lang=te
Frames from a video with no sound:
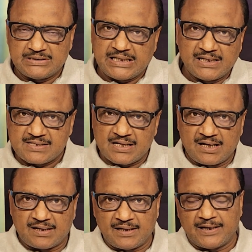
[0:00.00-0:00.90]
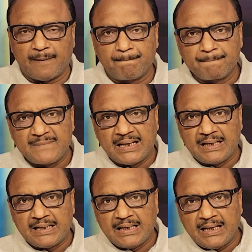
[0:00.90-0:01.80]
జరిగిన సంఘటనలే
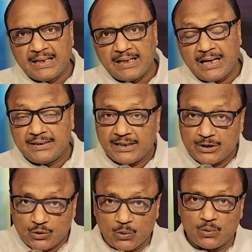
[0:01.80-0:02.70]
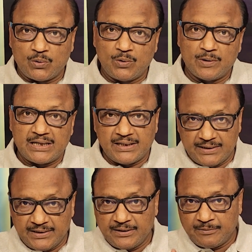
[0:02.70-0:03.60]
అయితే ఇందులో అంటే
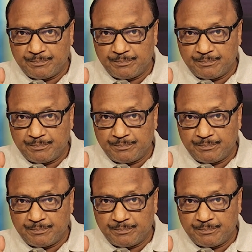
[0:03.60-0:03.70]
ఈ